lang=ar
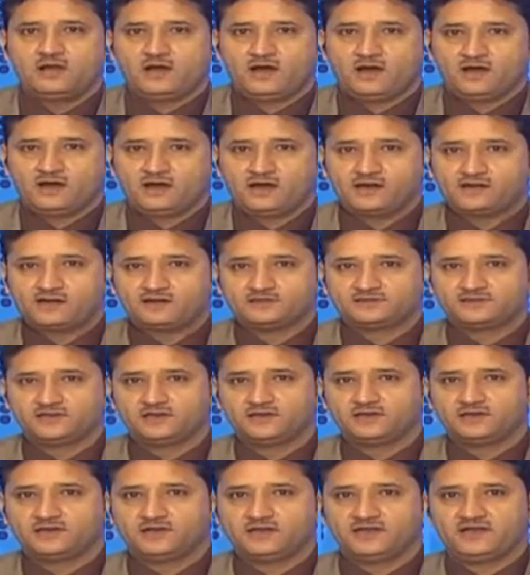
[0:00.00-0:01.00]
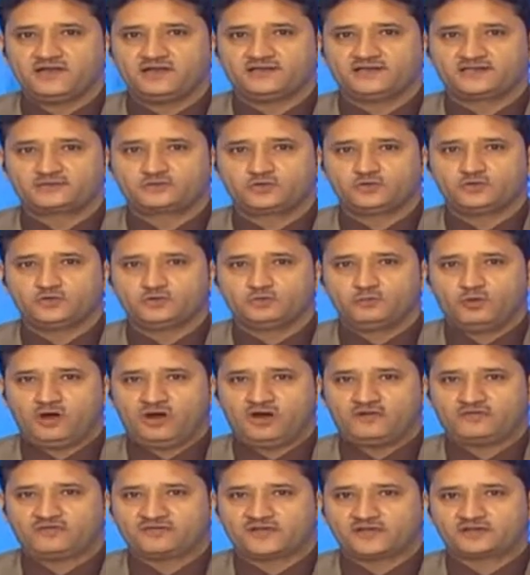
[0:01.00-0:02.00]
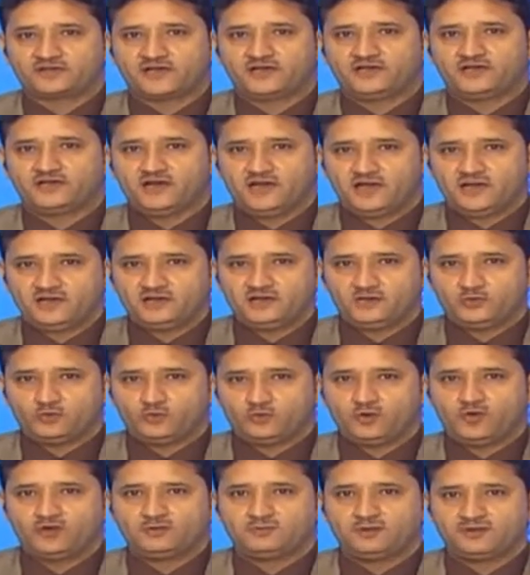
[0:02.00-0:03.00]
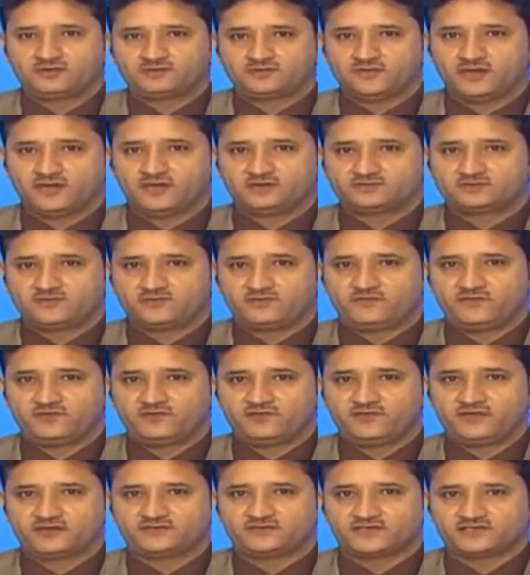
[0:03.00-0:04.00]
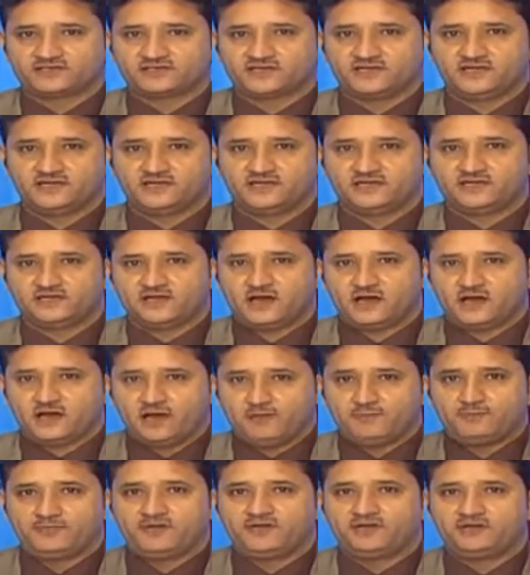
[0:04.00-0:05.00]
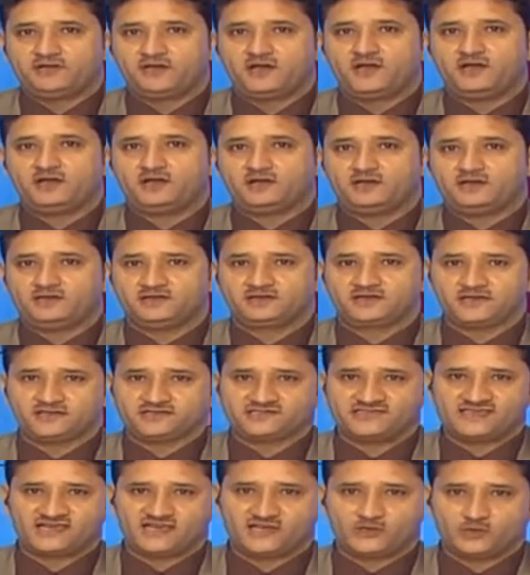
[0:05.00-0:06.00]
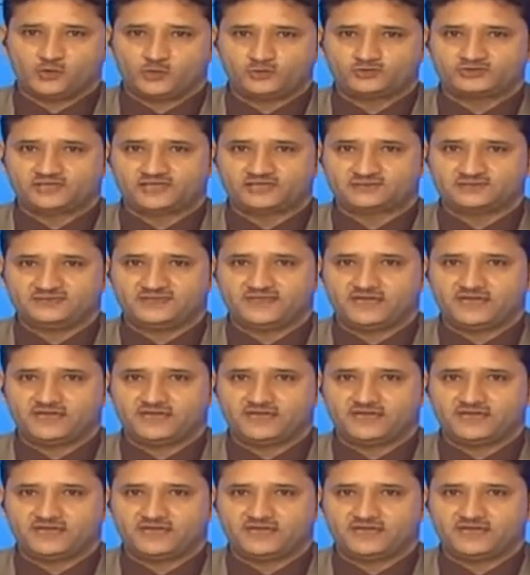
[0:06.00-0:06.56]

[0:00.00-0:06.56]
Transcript: أقرت قيادة محافظتي لاحق والبيضاء التنفيذية تشكيل لجنة أمنية لتنسيق جهود تطبيع